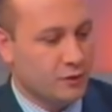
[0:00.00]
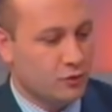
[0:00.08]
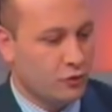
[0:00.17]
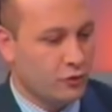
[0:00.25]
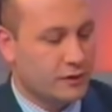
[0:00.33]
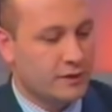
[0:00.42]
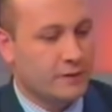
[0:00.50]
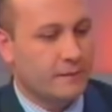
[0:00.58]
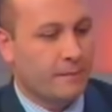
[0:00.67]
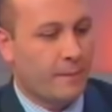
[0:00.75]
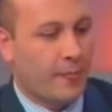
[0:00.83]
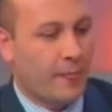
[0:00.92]
Biz diyoruz
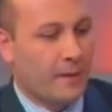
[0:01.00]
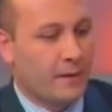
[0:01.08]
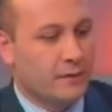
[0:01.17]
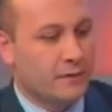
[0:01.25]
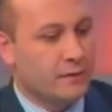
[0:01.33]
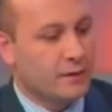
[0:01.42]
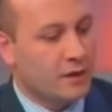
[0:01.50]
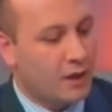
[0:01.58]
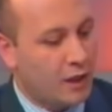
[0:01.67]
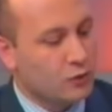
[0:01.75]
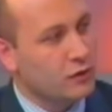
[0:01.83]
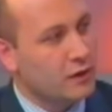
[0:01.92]
ki
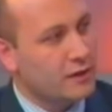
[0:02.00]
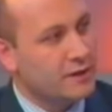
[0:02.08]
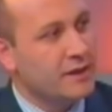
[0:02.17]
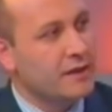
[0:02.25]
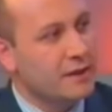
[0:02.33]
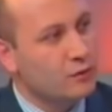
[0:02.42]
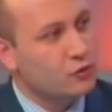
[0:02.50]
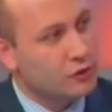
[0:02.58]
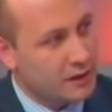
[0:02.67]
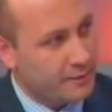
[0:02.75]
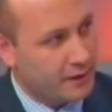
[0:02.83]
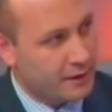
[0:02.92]
kanunlarda yeniden
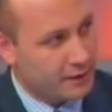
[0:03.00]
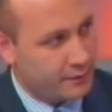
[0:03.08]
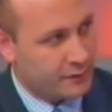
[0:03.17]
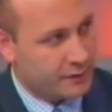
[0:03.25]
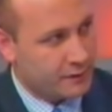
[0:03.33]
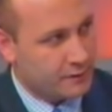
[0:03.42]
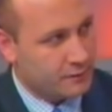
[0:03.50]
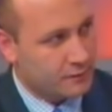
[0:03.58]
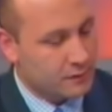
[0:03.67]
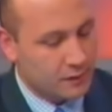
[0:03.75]
düzenlemeler yapılsın.